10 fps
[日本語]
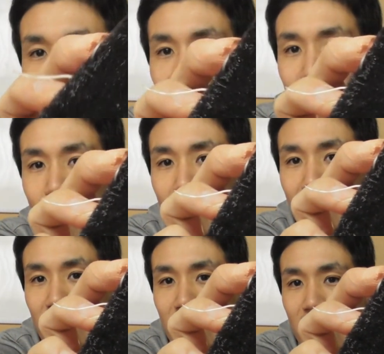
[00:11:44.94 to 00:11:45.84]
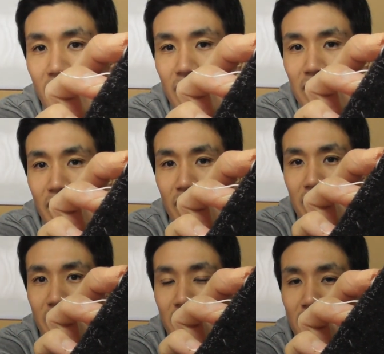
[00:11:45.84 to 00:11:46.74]
根っこがね、張って
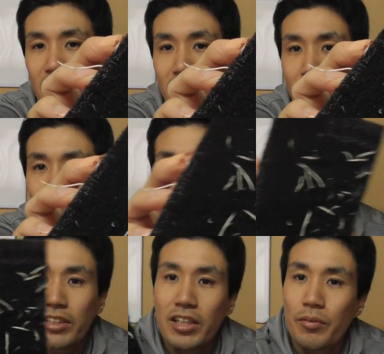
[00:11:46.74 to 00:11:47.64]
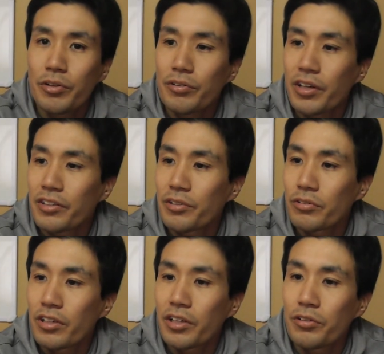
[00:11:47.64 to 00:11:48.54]
張って。これだけ生命力あるって
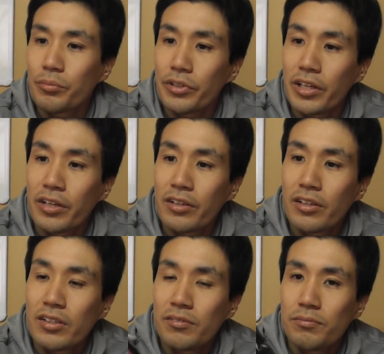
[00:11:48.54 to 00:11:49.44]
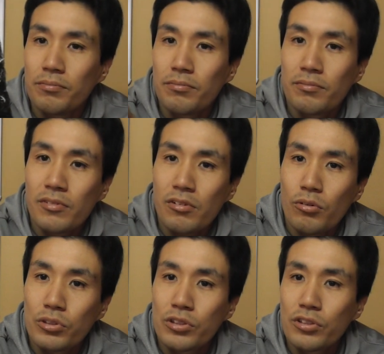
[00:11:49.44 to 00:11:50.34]
ことだけどもね。うん。
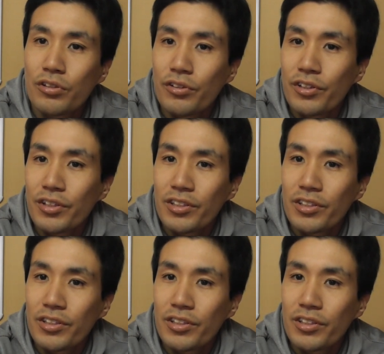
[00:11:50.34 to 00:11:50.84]
こうすると、